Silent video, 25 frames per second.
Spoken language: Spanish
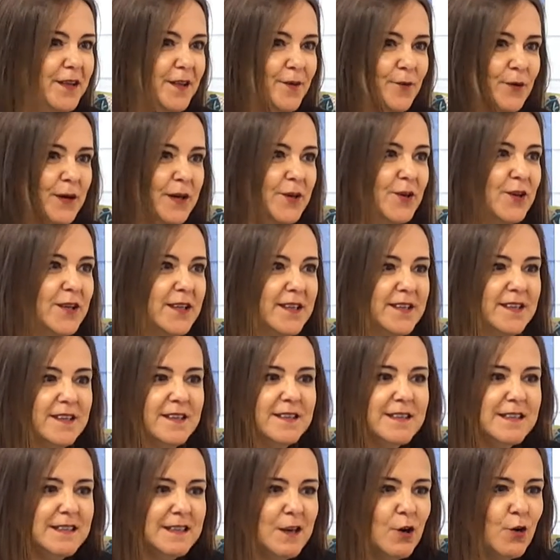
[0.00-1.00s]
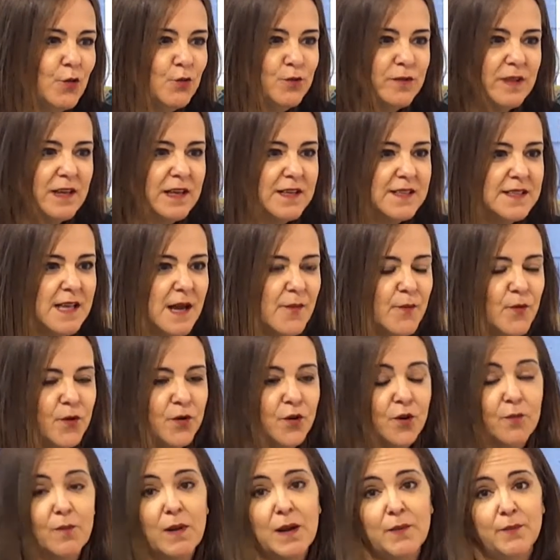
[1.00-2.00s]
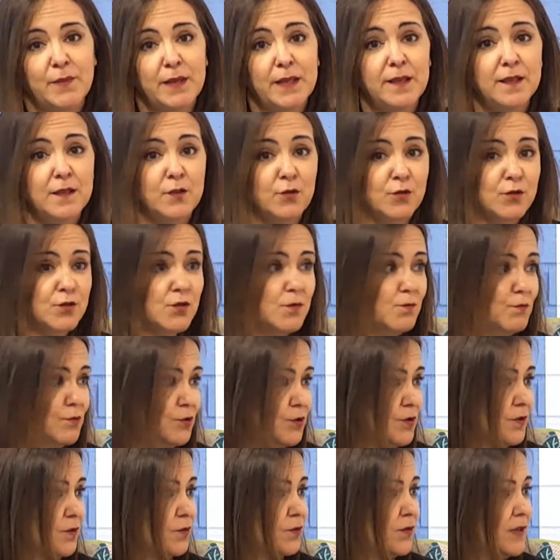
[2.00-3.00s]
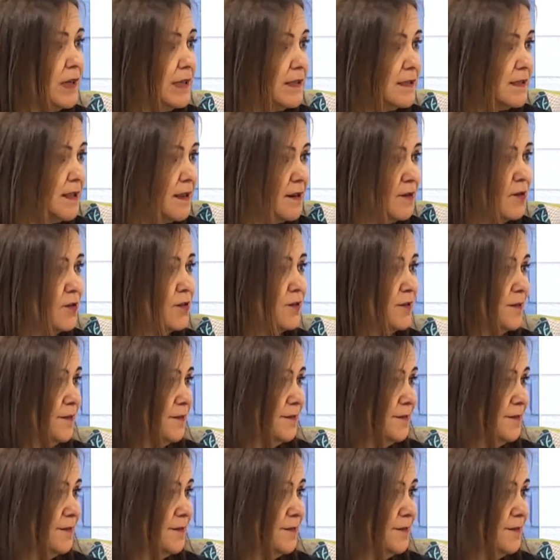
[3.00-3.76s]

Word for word: y bueno, y lo utilizamos normalmente, yo sé mucho de utilizarlo.